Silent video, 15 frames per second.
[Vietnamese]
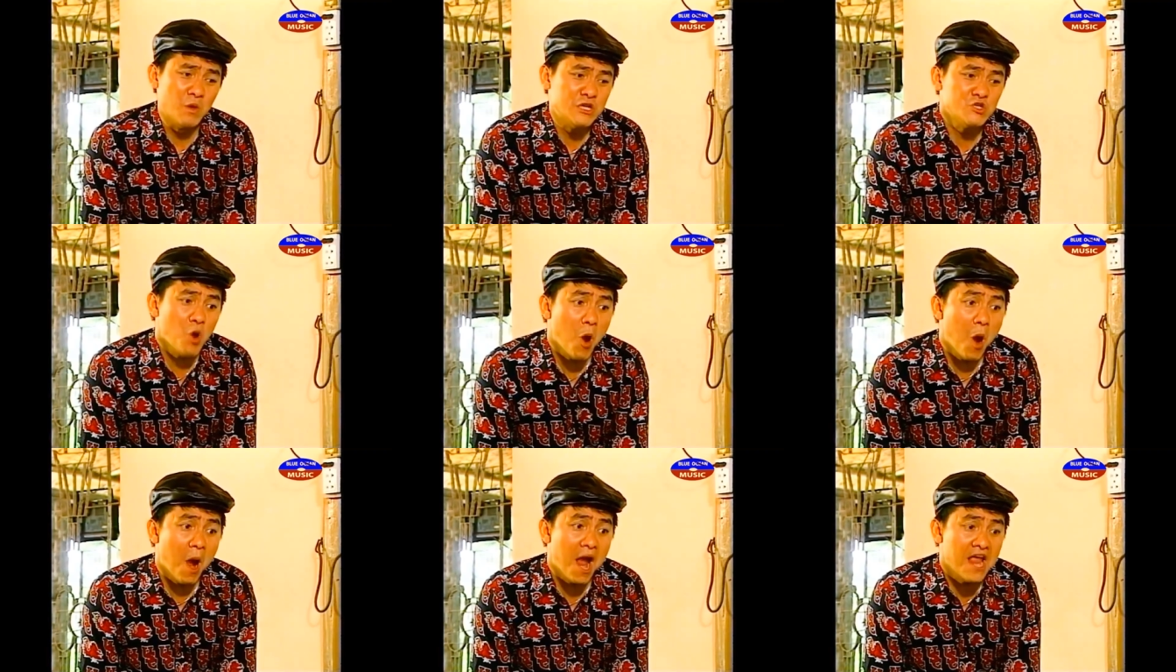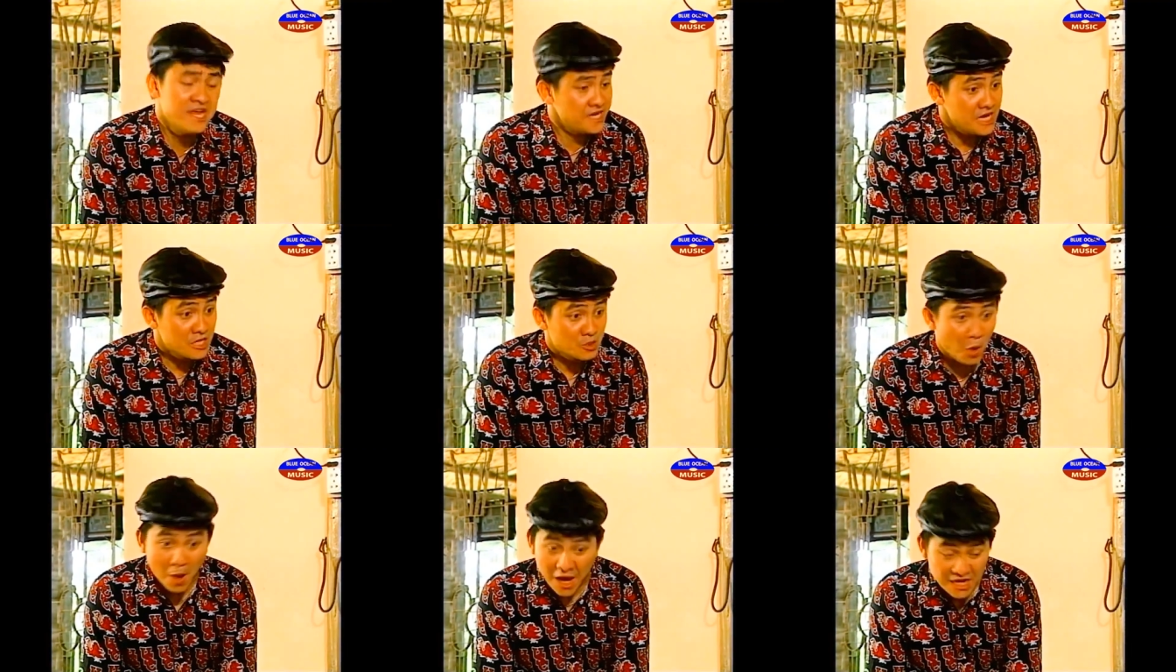muốn nói
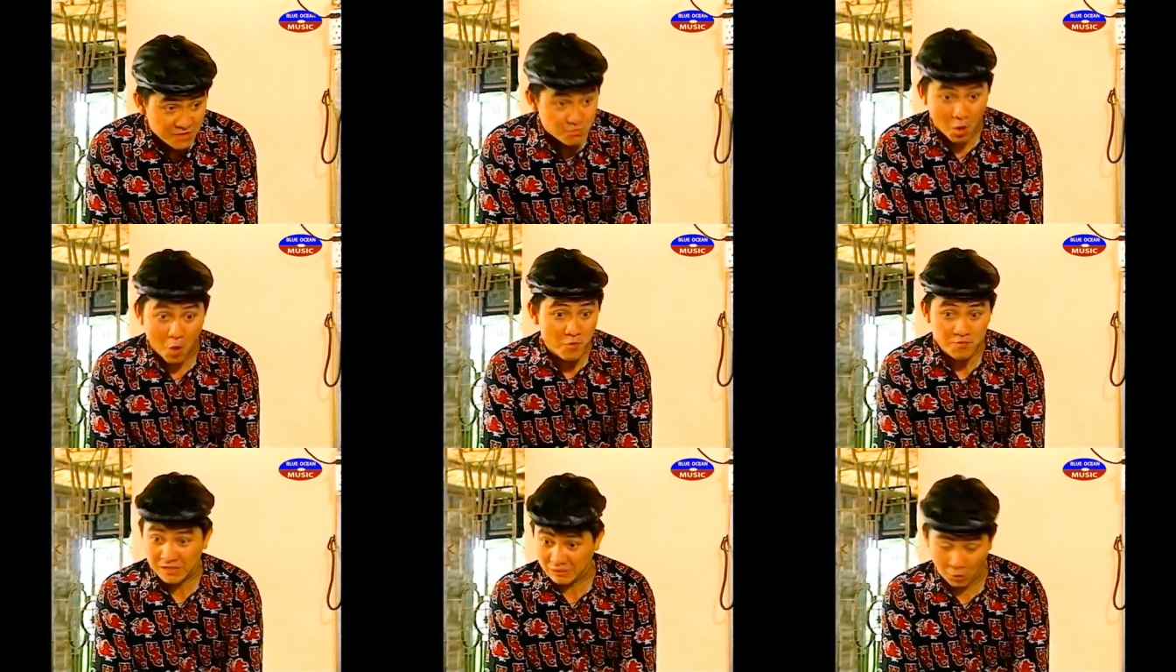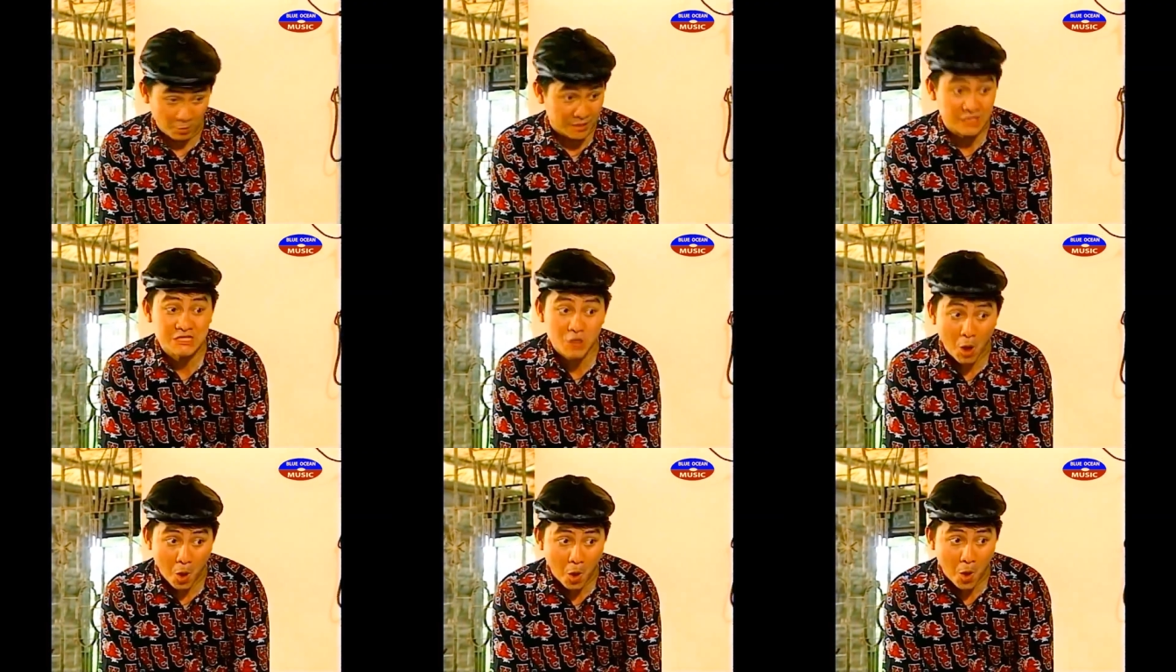với mình một
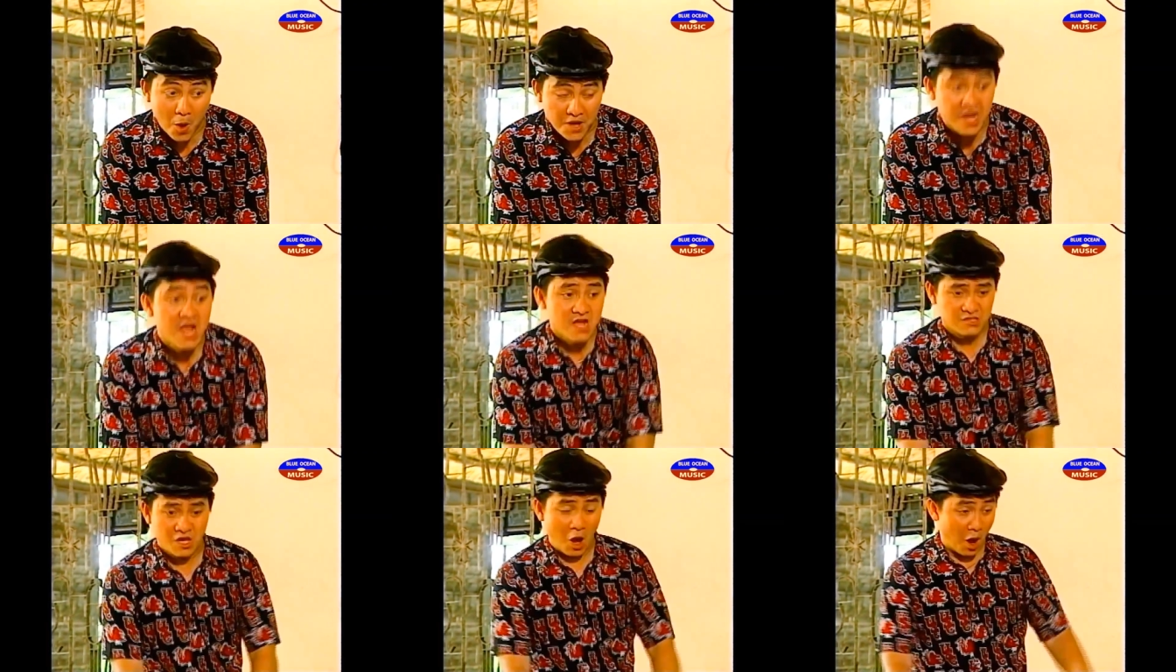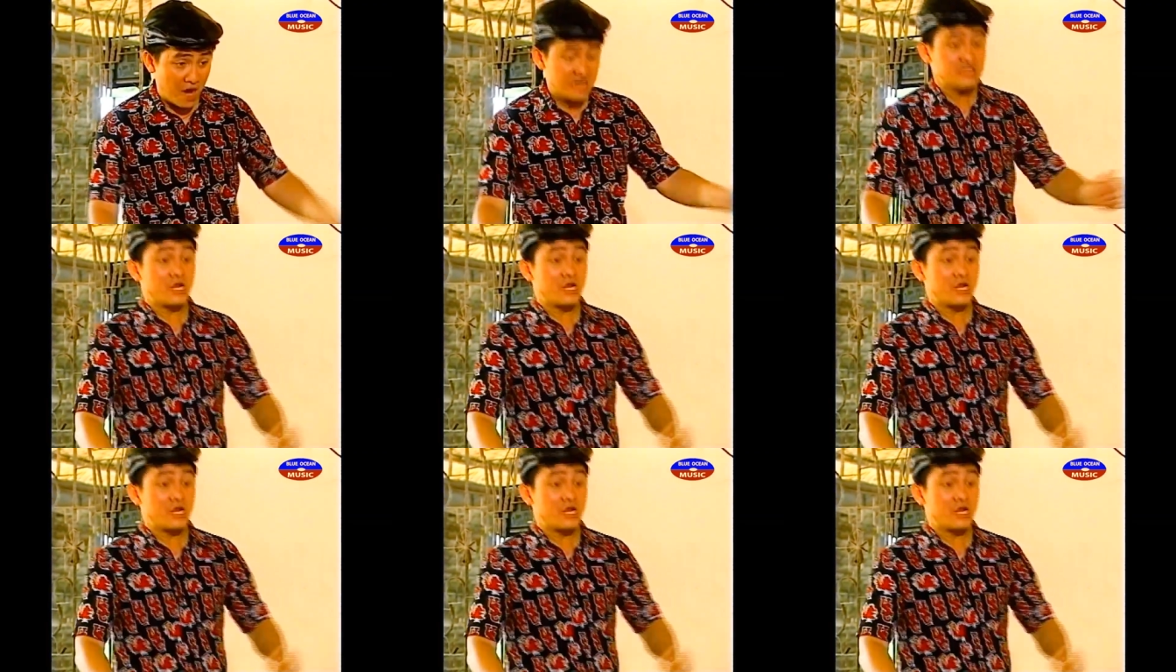lần thôi, chớ